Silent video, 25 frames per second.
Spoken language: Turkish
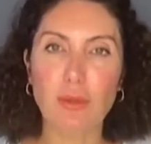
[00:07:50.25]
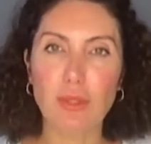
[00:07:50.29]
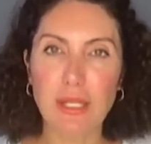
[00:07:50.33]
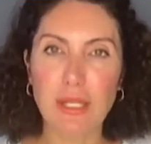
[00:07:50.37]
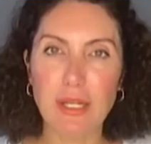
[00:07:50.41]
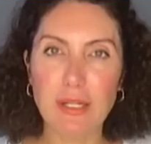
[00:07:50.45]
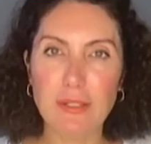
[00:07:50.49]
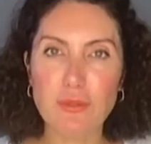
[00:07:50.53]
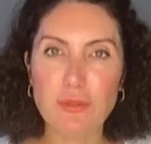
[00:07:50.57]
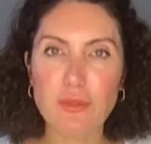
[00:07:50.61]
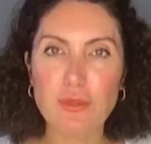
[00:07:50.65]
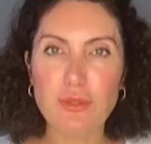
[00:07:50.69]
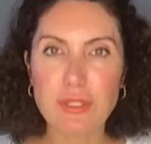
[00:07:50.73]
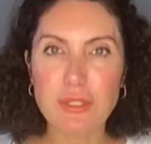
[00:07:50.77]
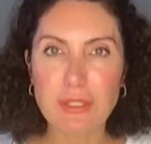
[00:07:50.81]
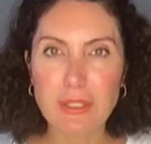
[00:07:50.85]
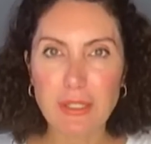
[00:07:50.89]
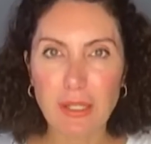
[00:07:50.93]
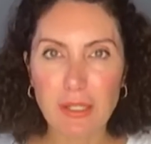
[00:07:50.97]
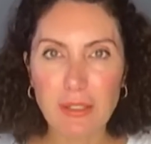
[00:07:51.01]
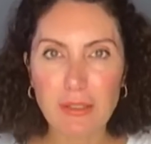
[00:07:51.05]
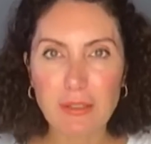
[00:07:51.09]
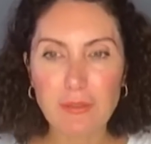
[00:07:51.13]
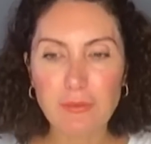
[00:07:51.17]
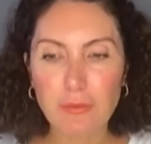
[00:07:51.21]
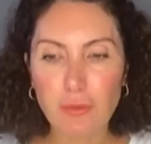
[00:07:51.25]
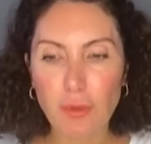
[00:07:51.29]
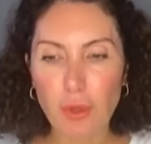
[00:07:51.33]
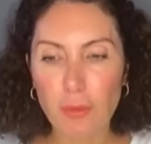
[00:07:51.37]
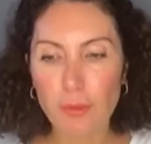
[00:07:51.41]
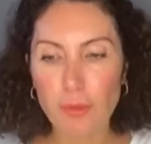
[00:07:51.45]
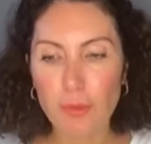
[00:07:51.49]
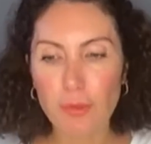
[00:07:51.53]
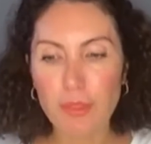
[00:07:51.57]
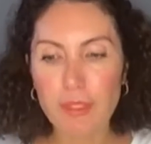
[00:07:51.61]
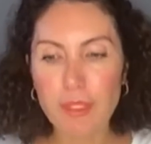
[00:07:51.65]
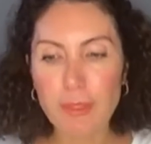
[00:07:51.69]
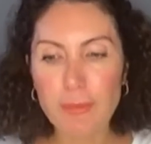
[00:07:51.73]
olağanüstü sağlık
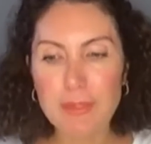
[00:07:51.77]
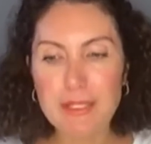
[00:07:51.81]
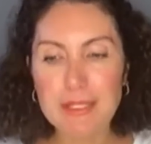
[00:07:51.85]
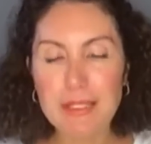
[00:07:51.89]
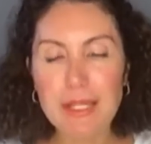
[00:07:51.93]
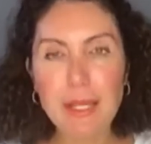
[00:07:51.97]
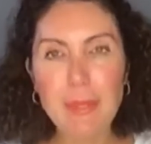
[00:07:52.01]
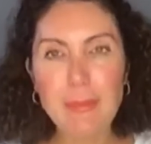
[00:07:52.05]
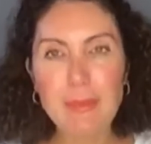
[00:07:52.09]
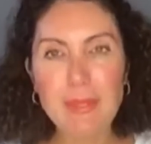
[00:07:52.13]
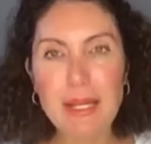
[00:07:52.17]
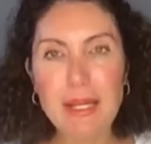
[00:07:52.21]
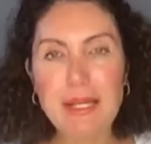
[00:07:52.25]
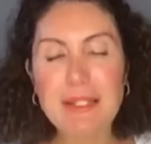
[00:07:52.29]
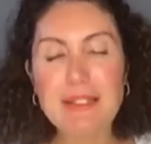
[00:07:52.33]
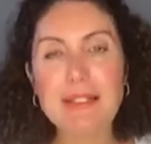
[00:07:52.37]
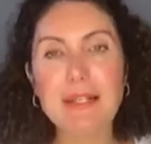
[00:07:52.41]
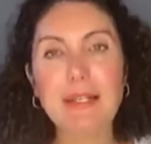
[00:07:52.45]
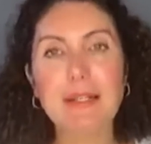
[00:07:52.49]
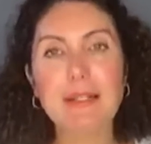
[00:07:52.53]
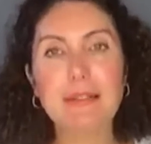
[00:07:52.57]
formülünde bizler biraz